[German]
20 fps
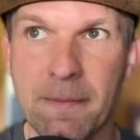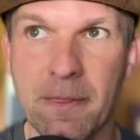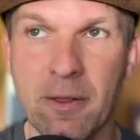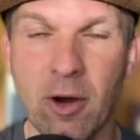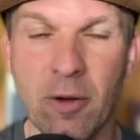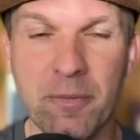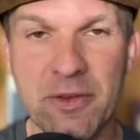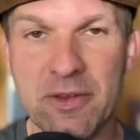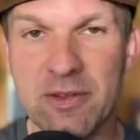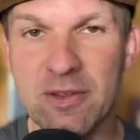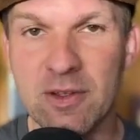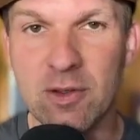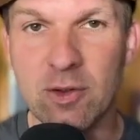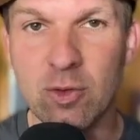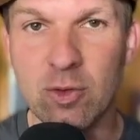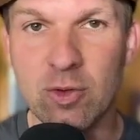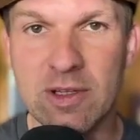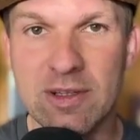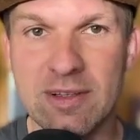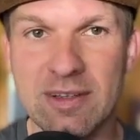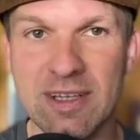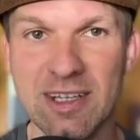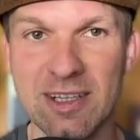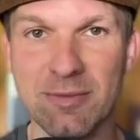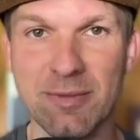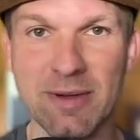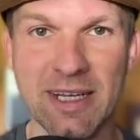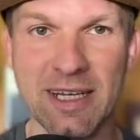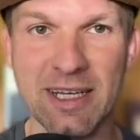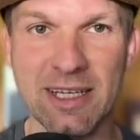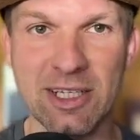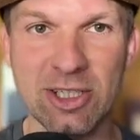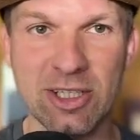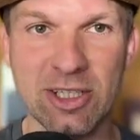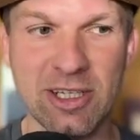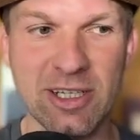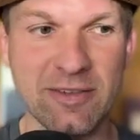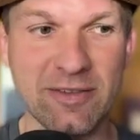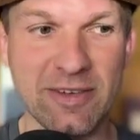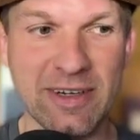Ob das jetzt gut ist, sei jetzt mal
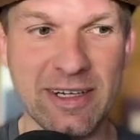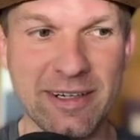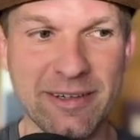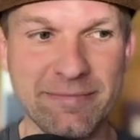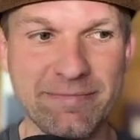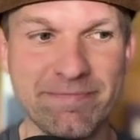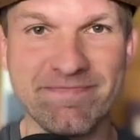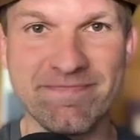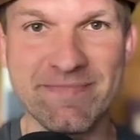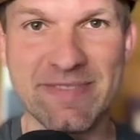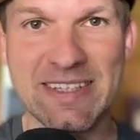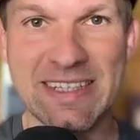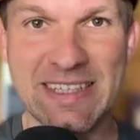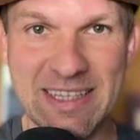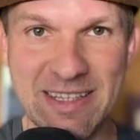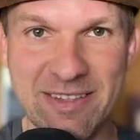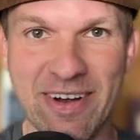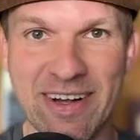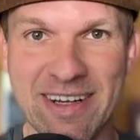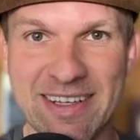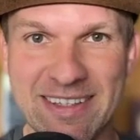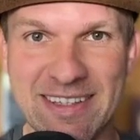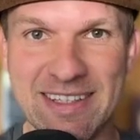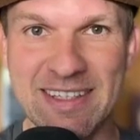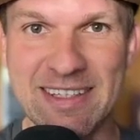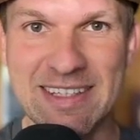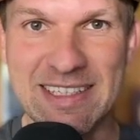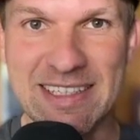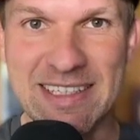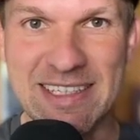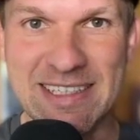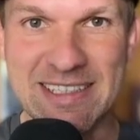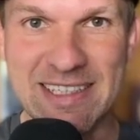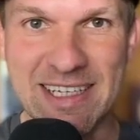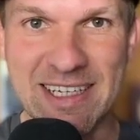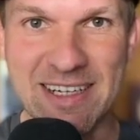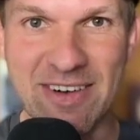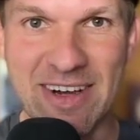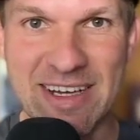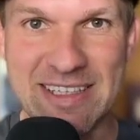dahingestellt, weil sie zwangsdestillieren ja
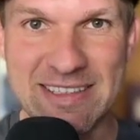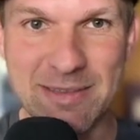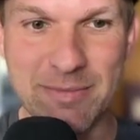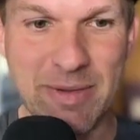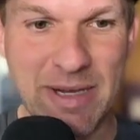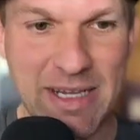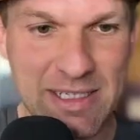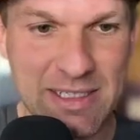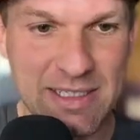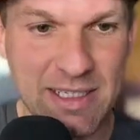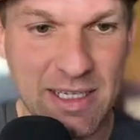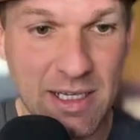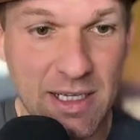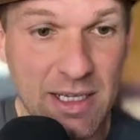quasi bald.